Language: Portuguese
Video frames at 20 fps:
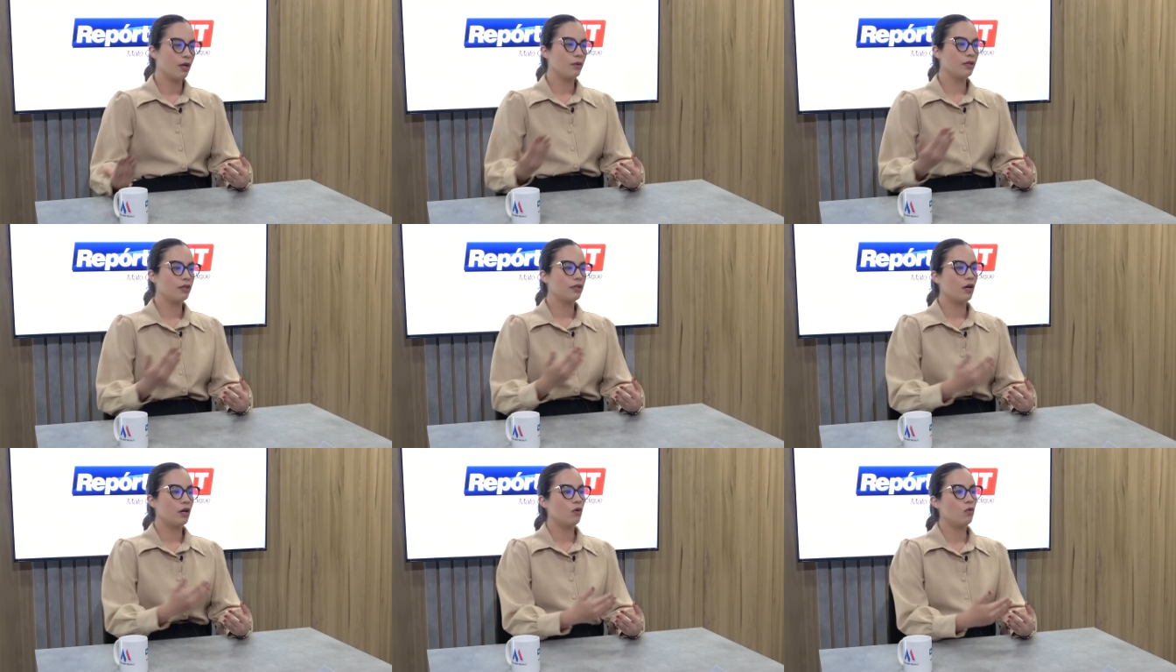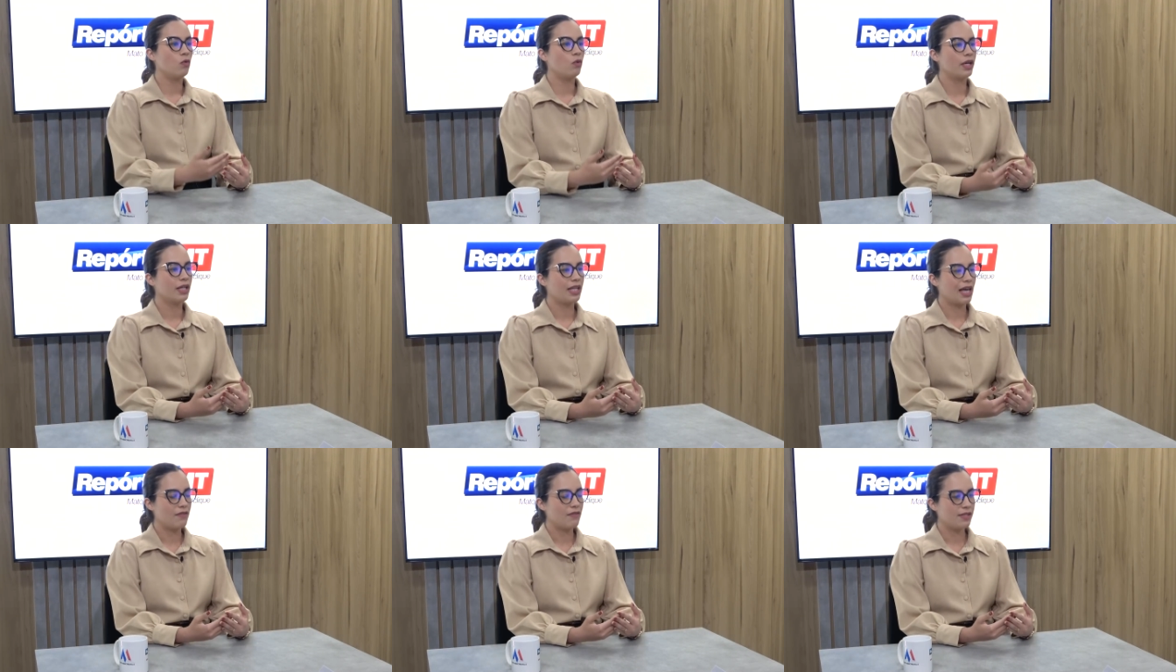Então, o
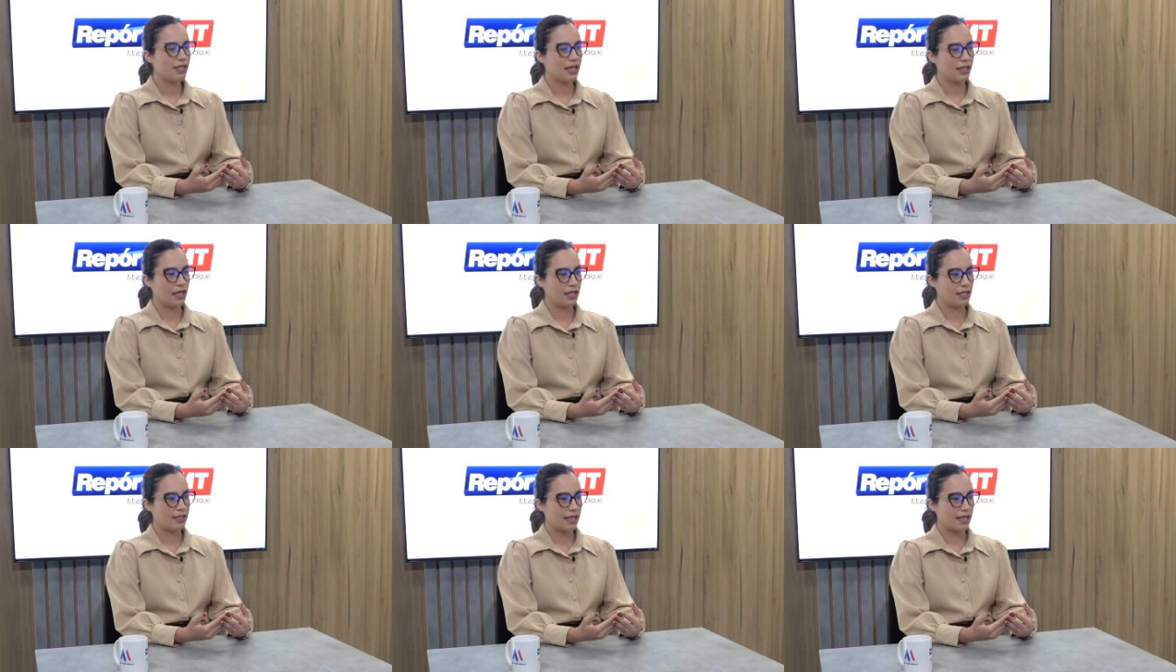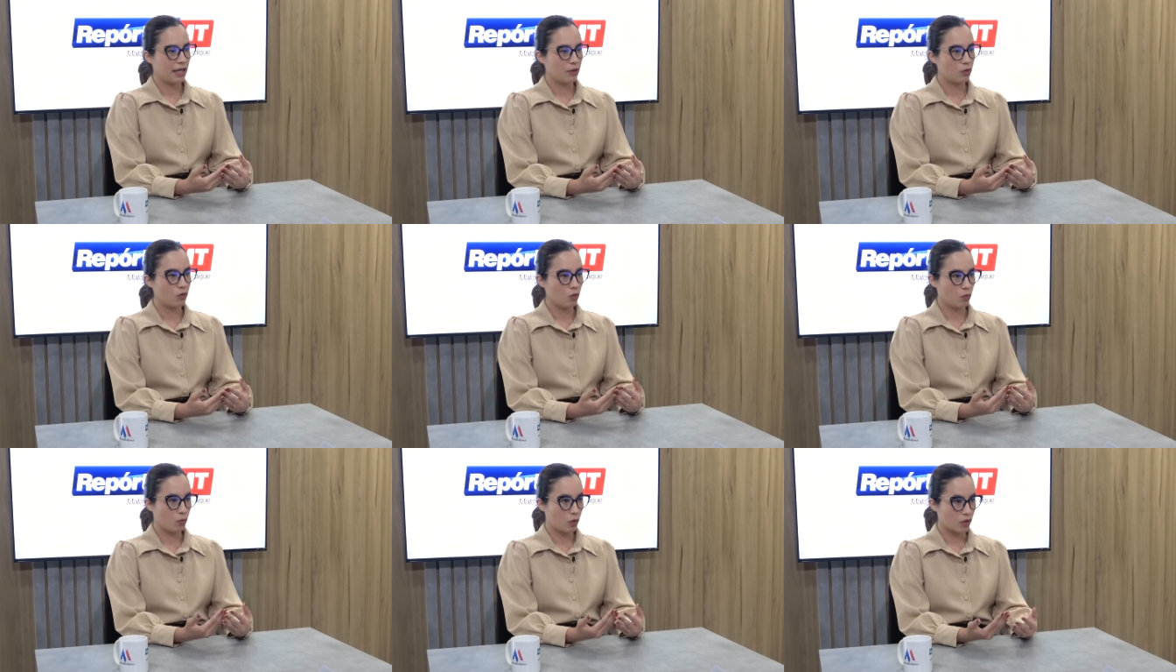que deve ser
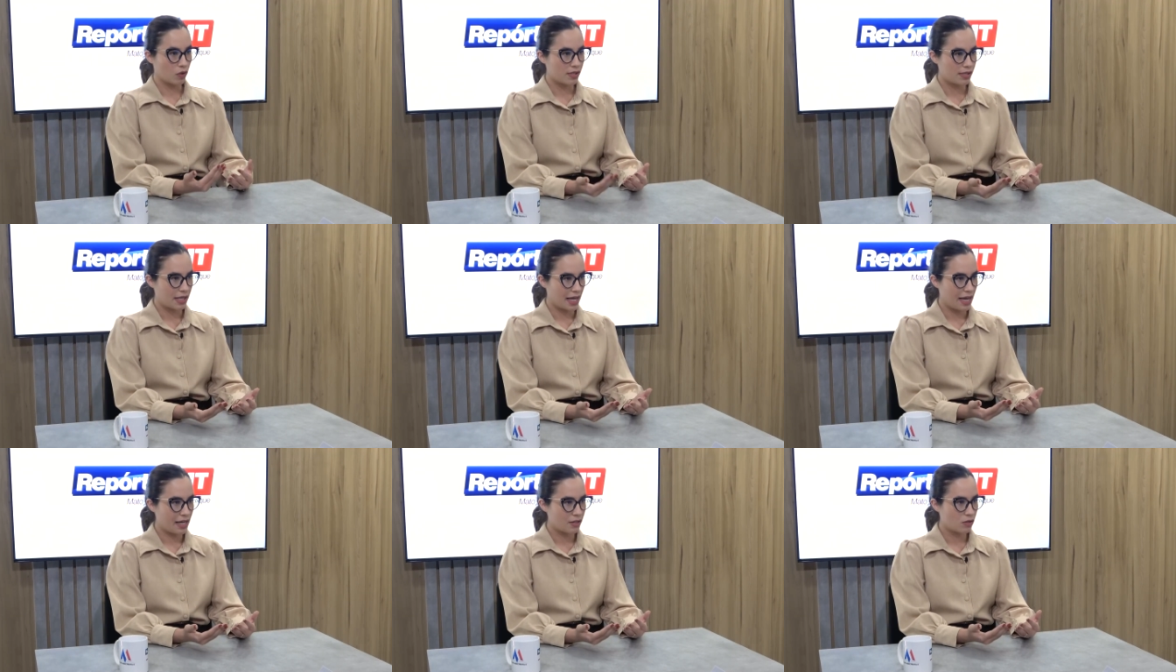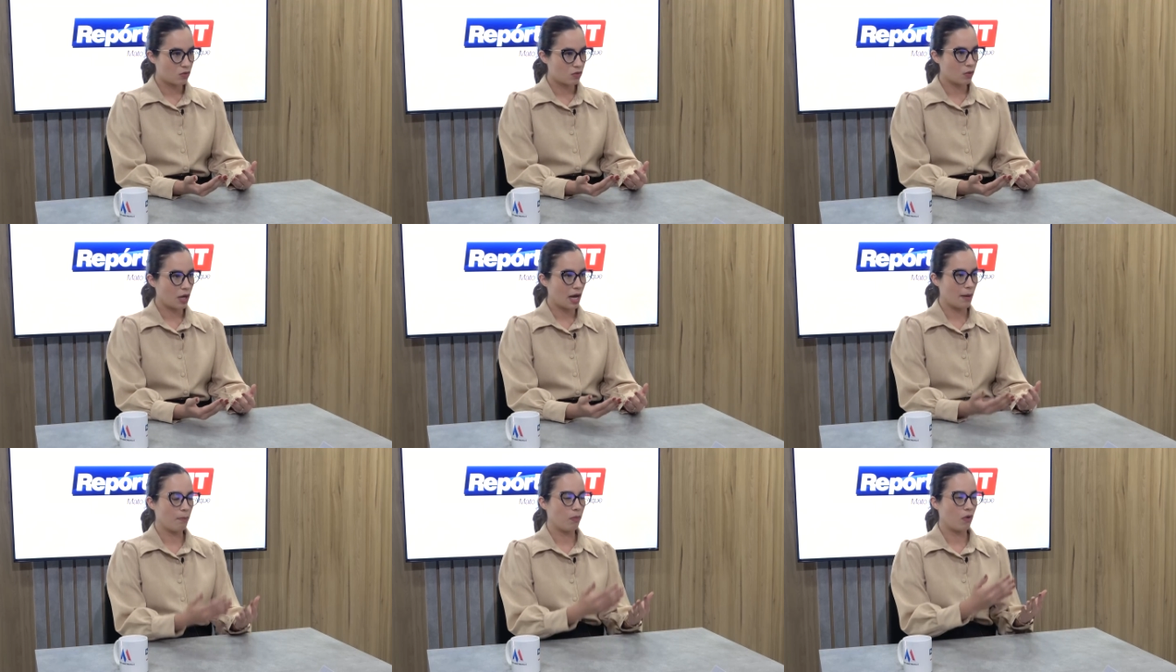analisado no
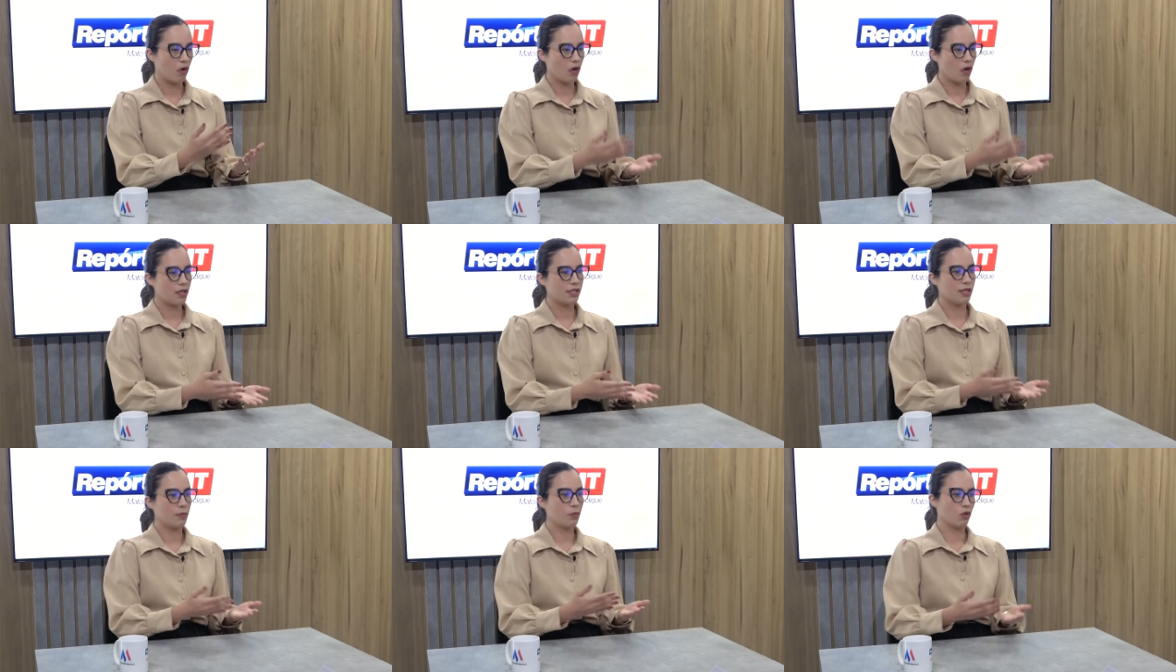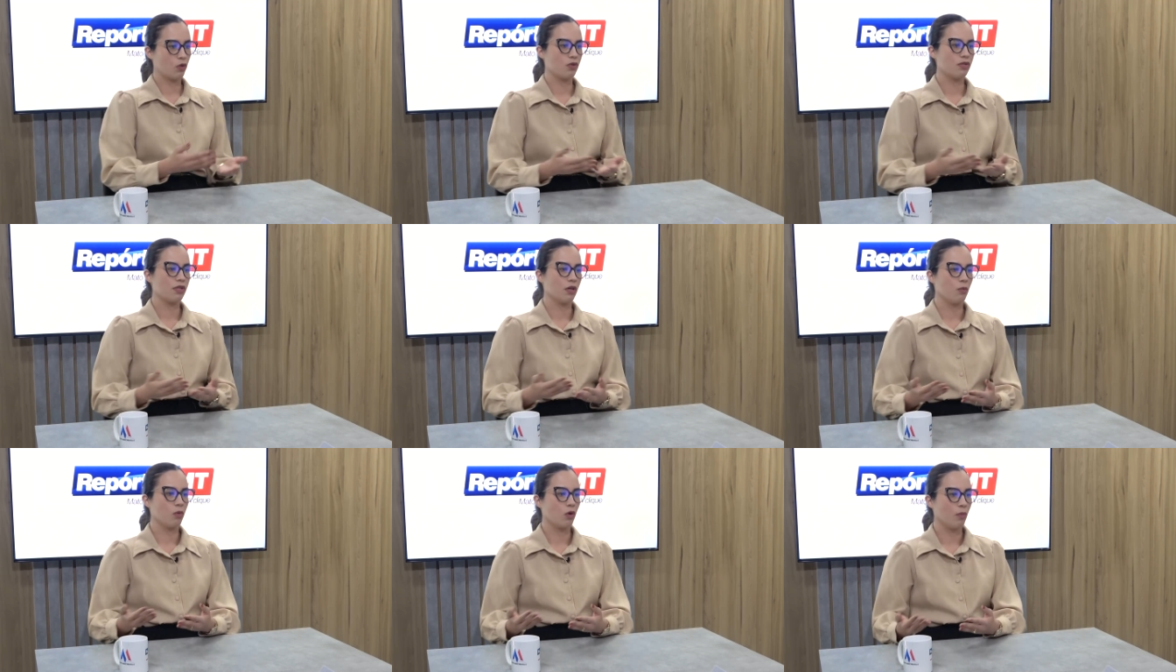processo após a
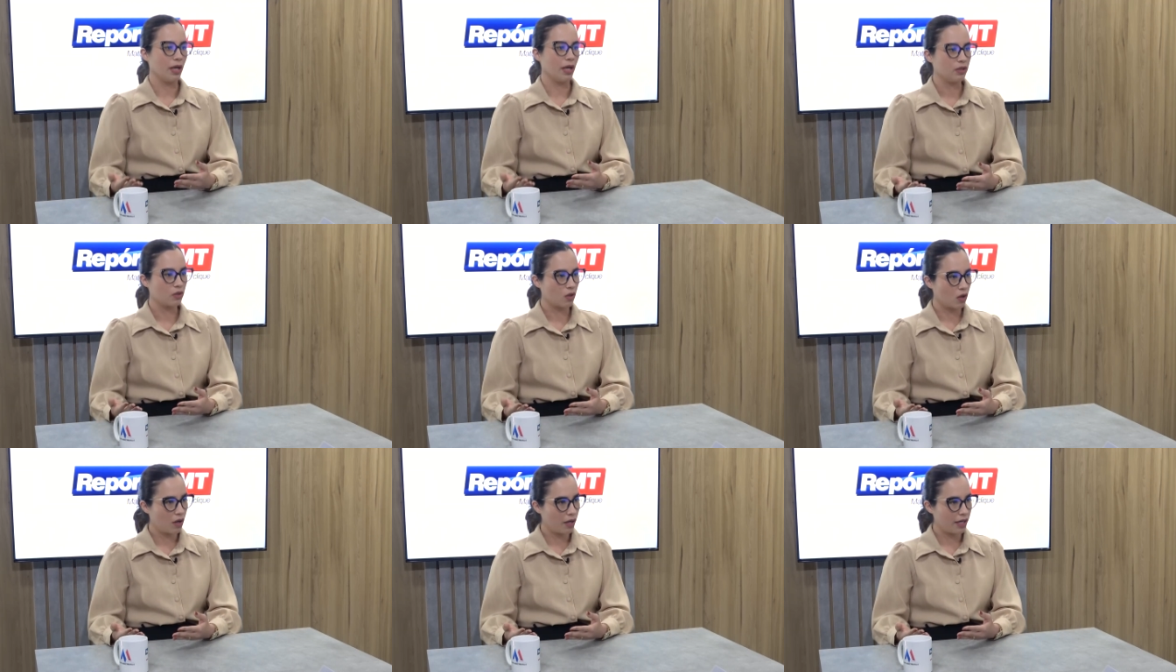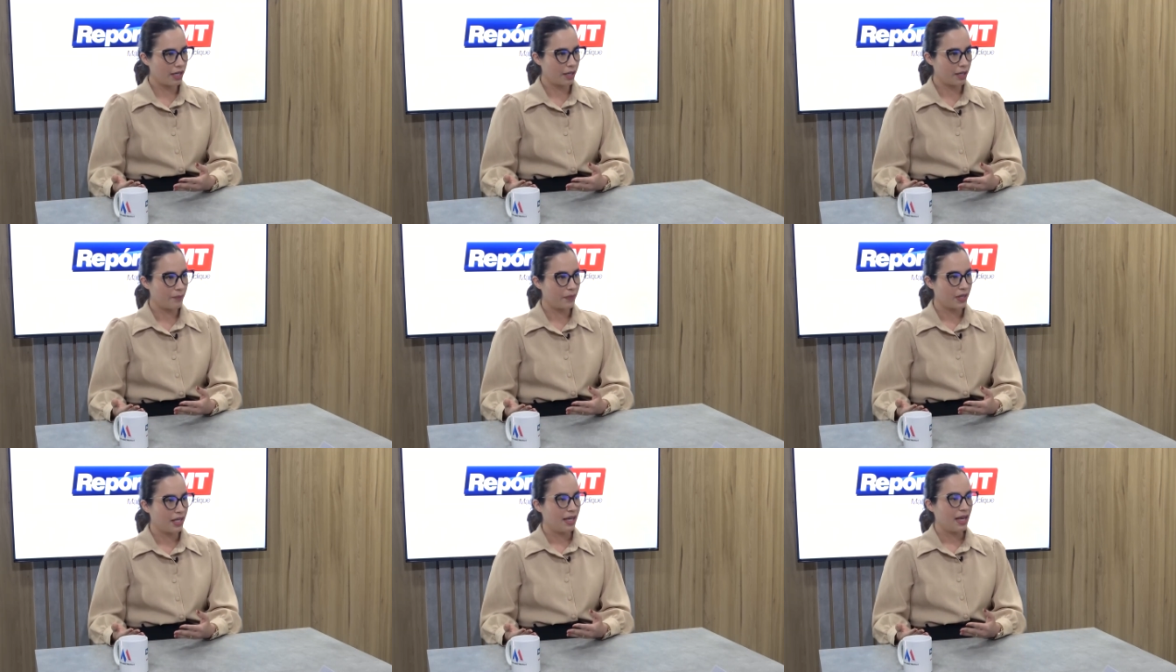produção
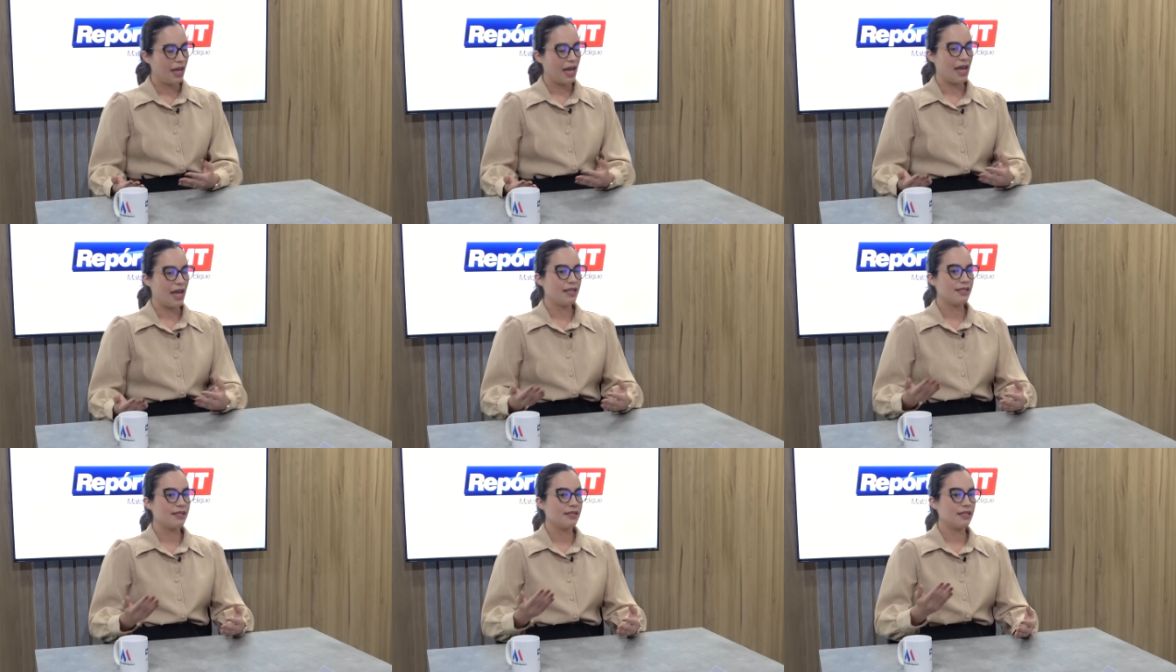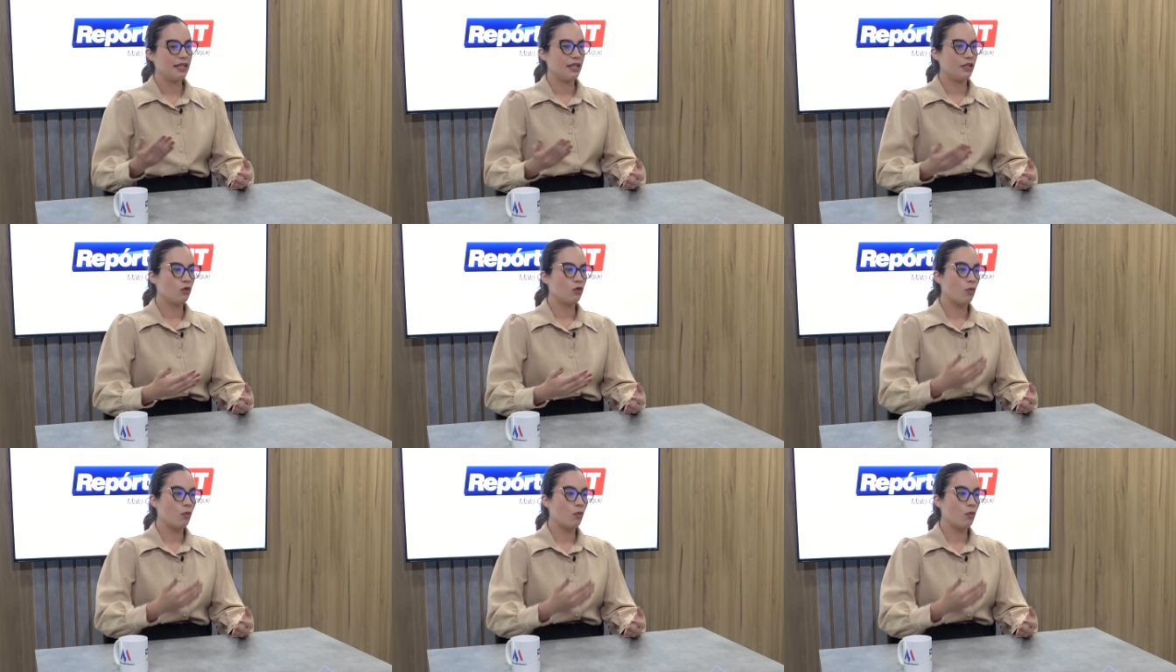probatória é se,